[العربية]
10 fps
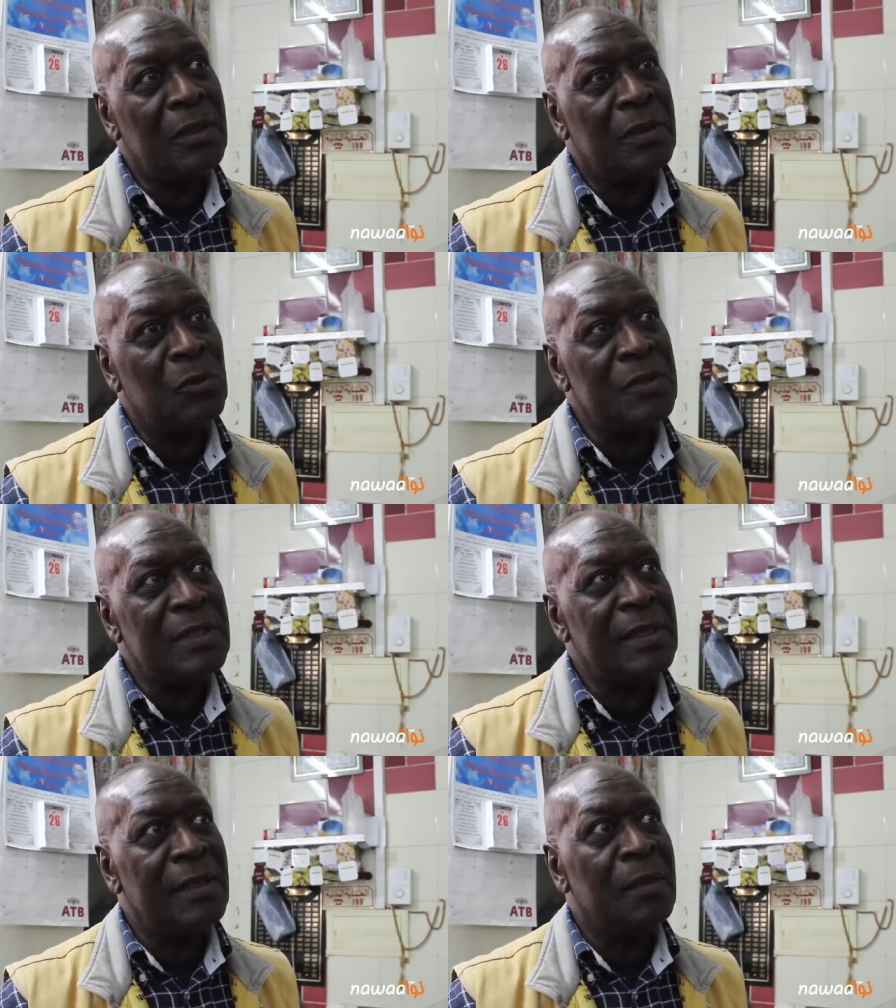
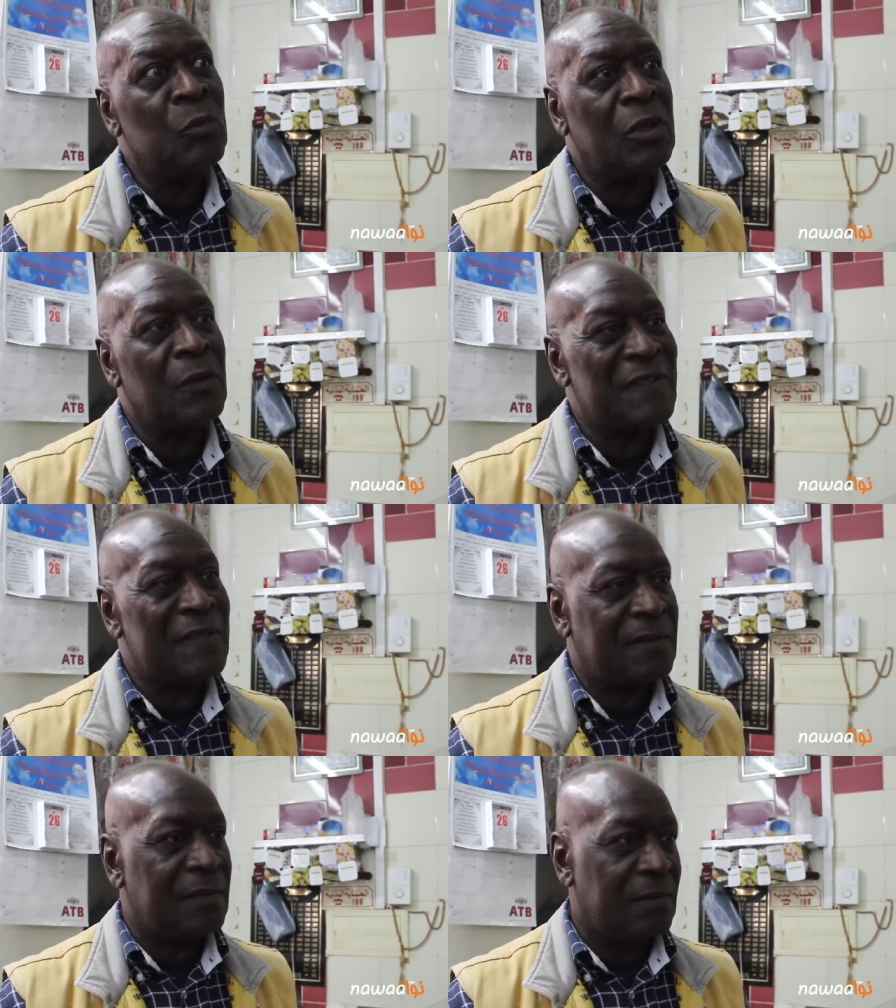التونسي
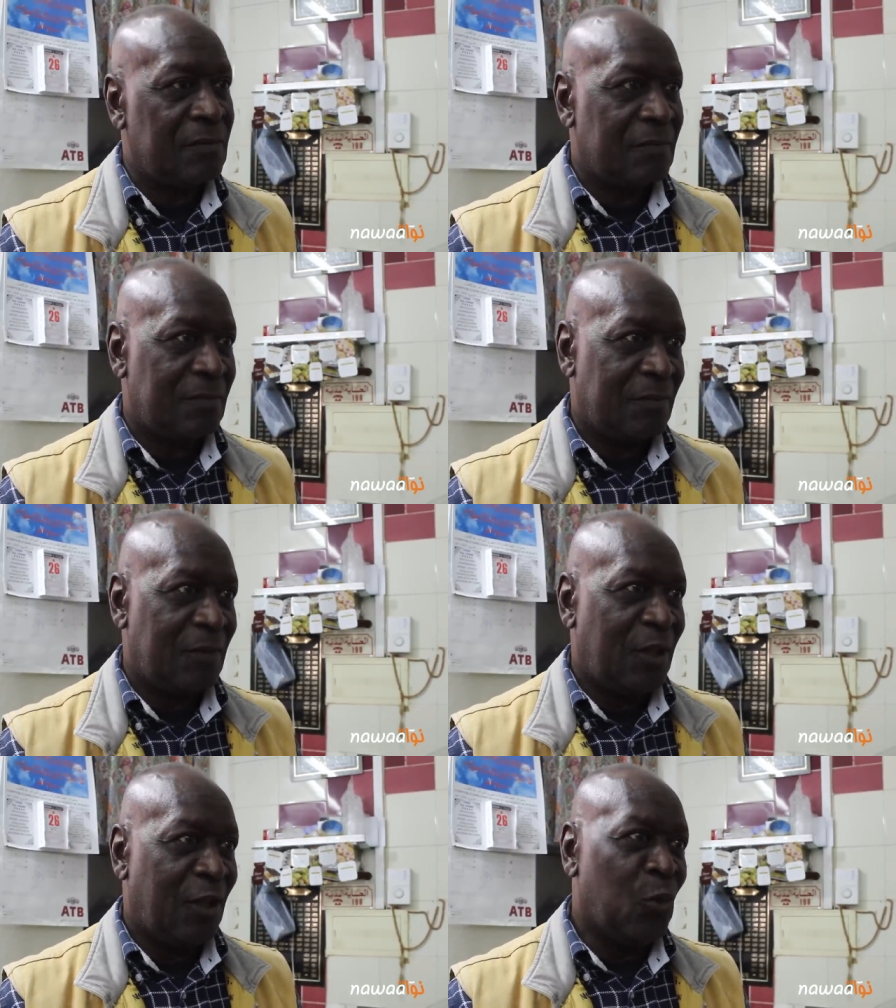المتوسط
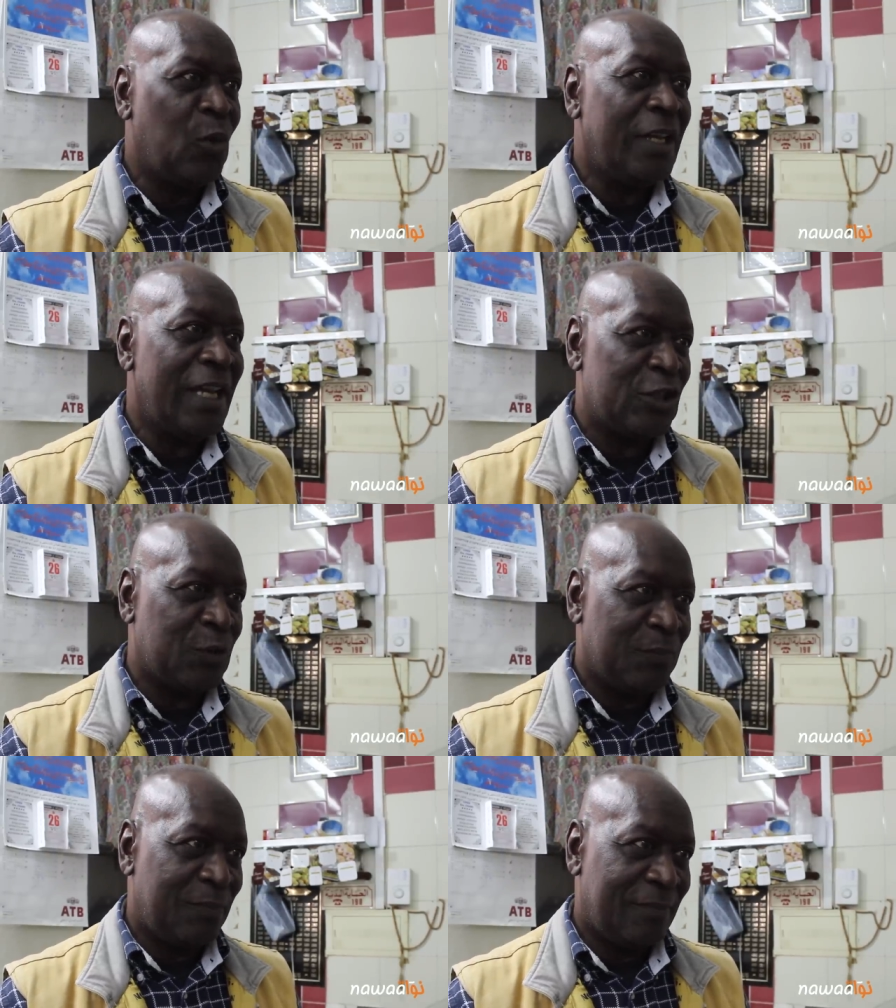واللي
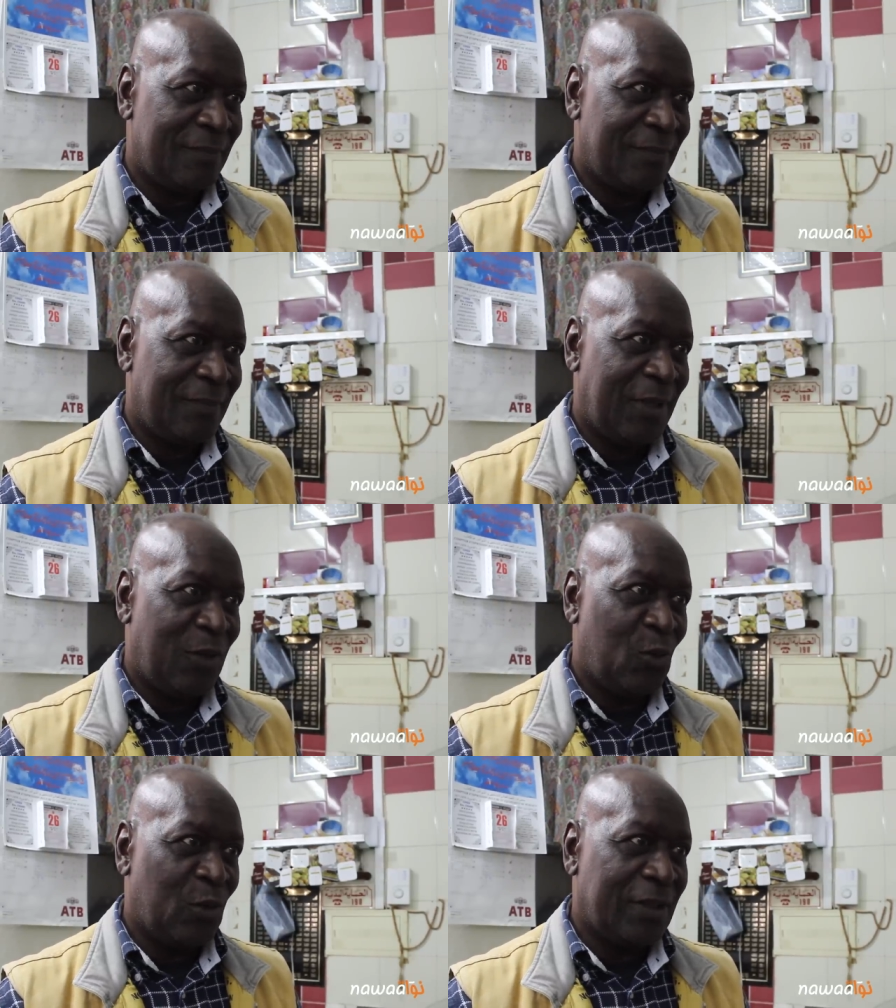يحشم
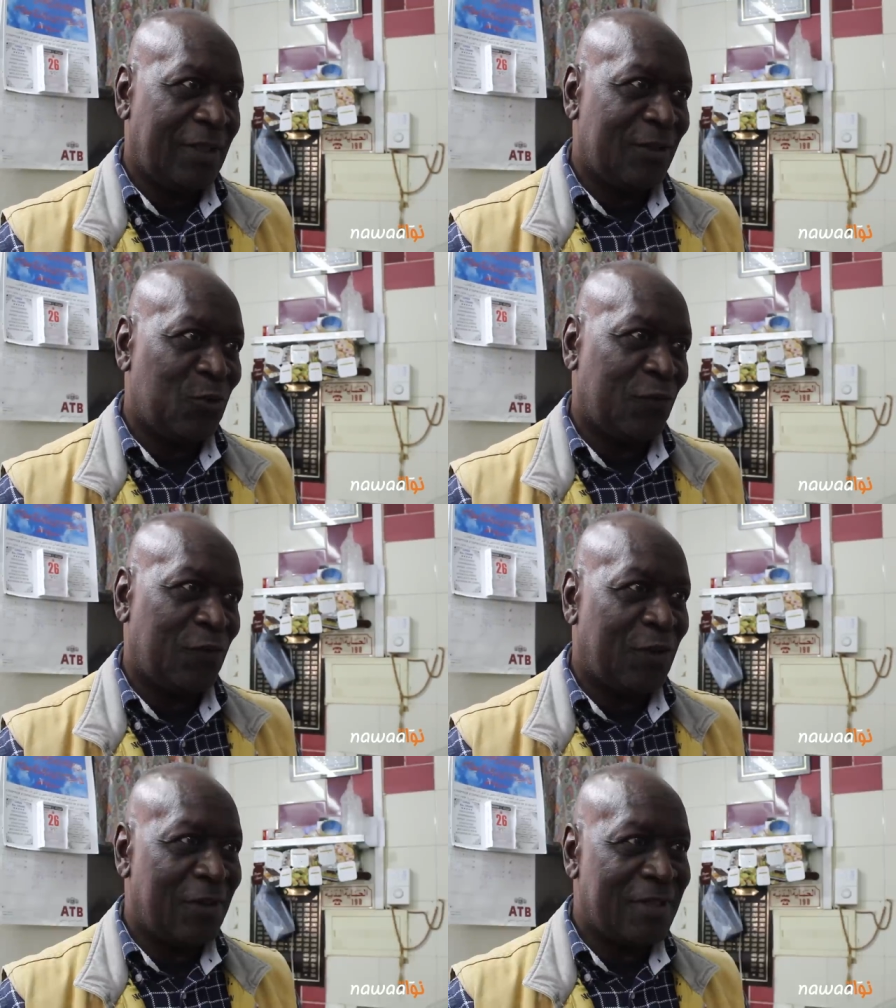وقت اللي
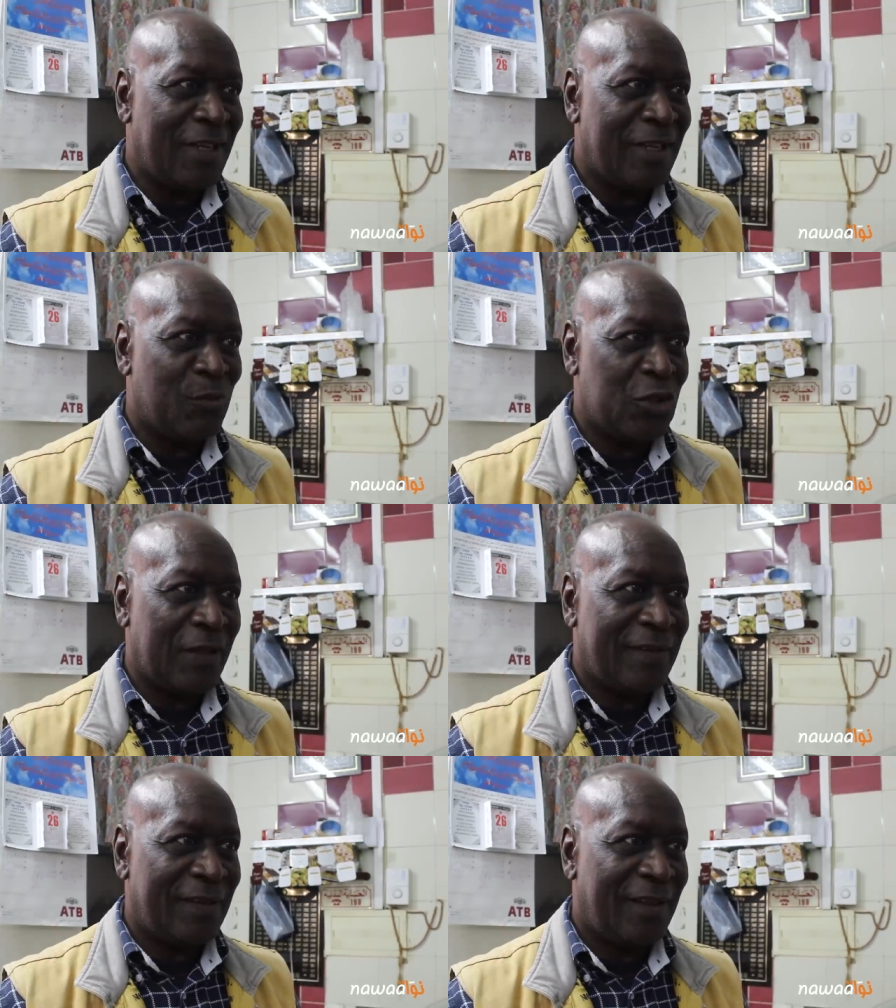يشوف آه، سعر
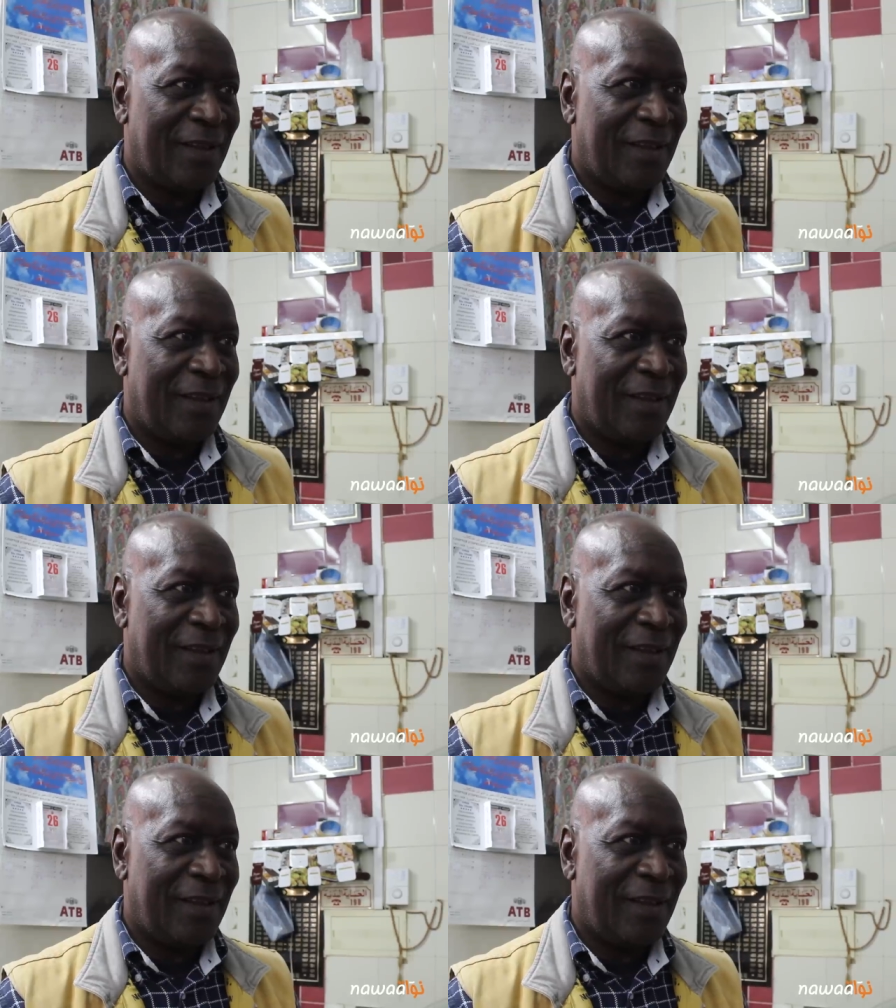مشت